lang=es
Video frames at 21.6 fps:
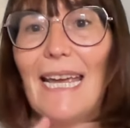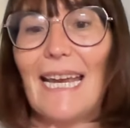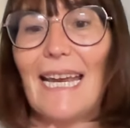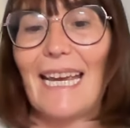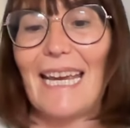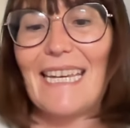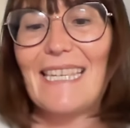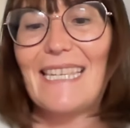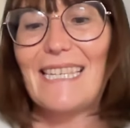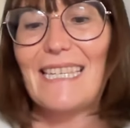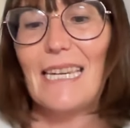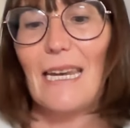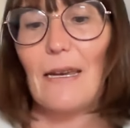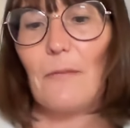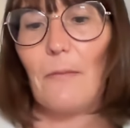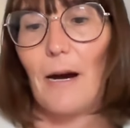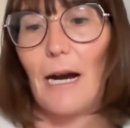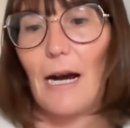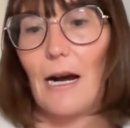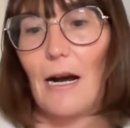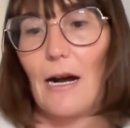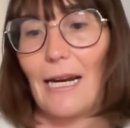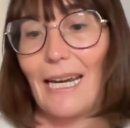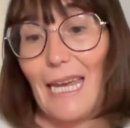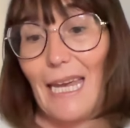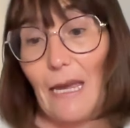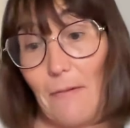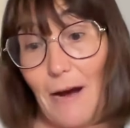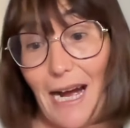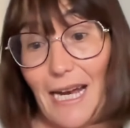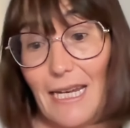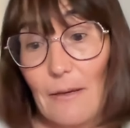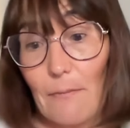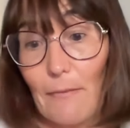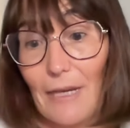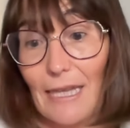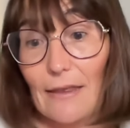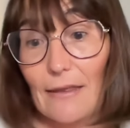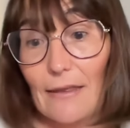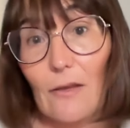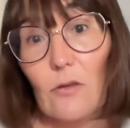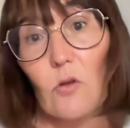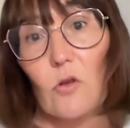que, se va, que va
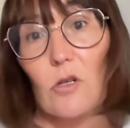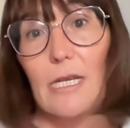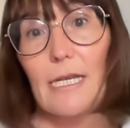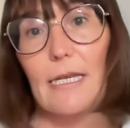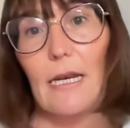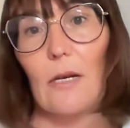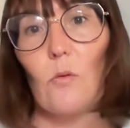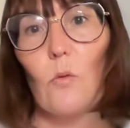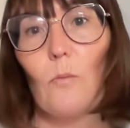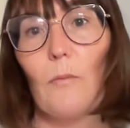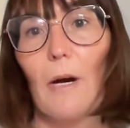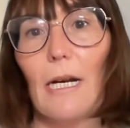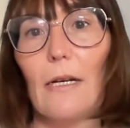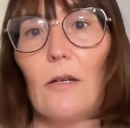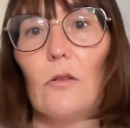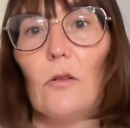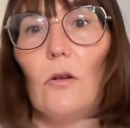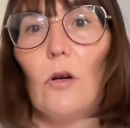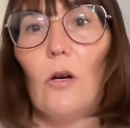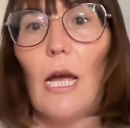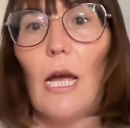inventando el ser humano